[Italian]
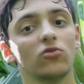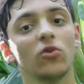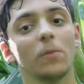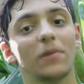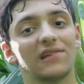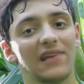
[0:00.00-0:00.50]

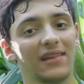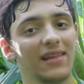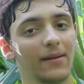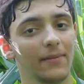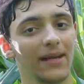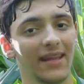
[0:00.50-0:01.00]
sono passati
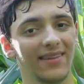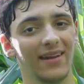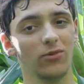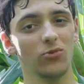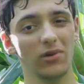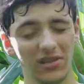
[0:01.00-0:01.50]
la bellezza
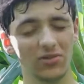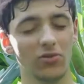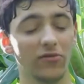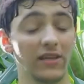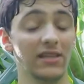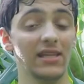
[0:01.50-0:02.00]
di
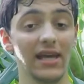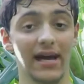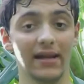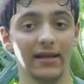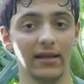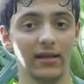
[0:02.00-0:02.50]
220
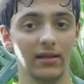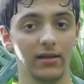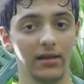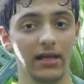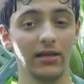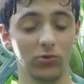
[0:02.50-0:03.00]
anni,
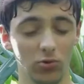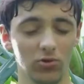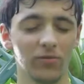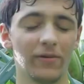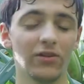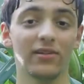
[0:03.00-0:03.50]
il
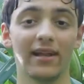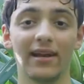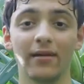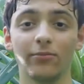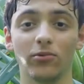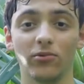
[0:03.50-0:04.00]
tutto per
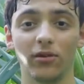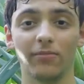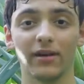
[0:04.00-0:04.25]
tornare al punto di